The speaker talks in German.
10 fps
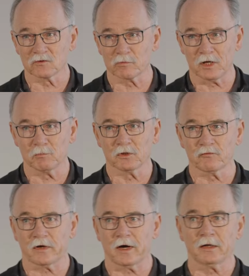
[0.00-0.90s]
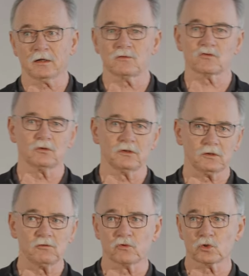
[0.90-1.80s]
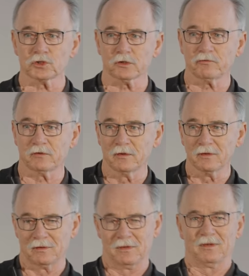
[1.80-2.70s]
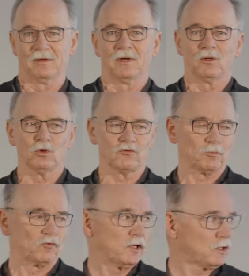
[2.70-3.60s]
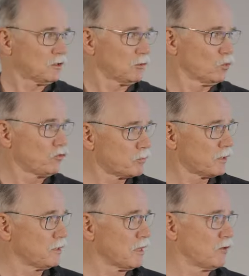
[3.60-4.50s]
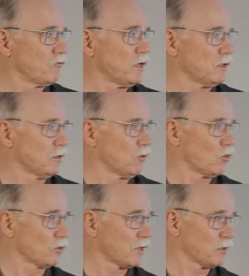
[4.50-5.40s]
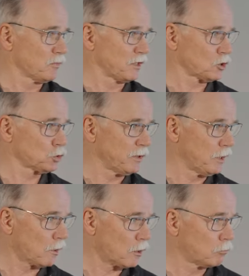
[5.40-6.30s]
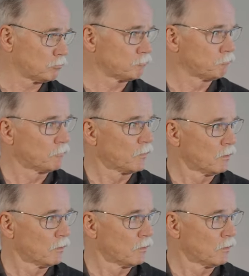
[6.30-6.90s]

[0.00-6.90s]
Es war immer die Frage, ist so eine DIN-Vorschrift nun verpflichtend, muss man die anwenden oder hat man da Spielraum?